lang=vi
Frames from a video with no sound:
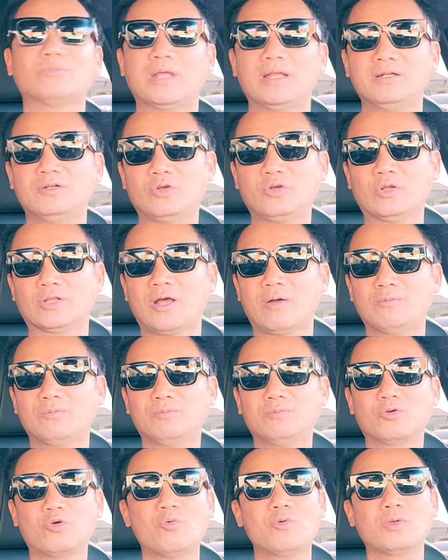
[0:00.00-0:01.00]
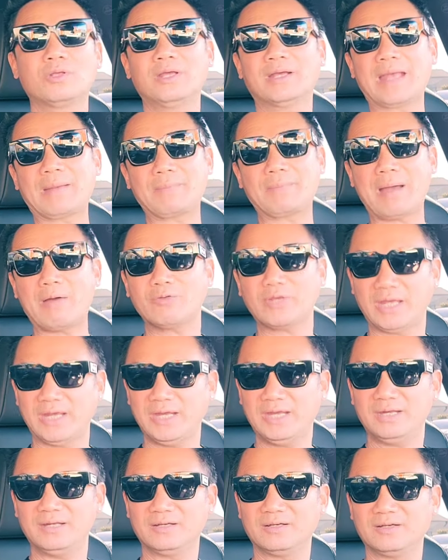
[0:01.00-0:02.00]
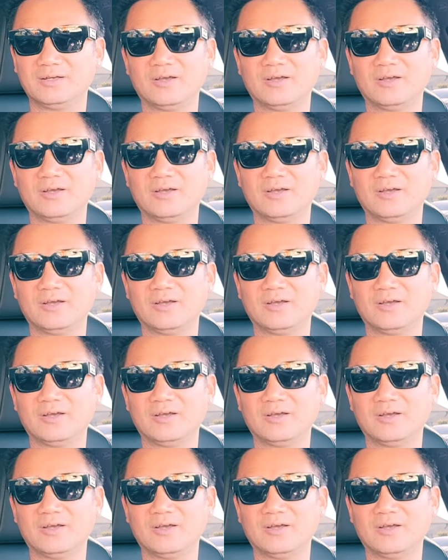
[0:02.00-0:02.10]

tin truyền thông của những các báo chí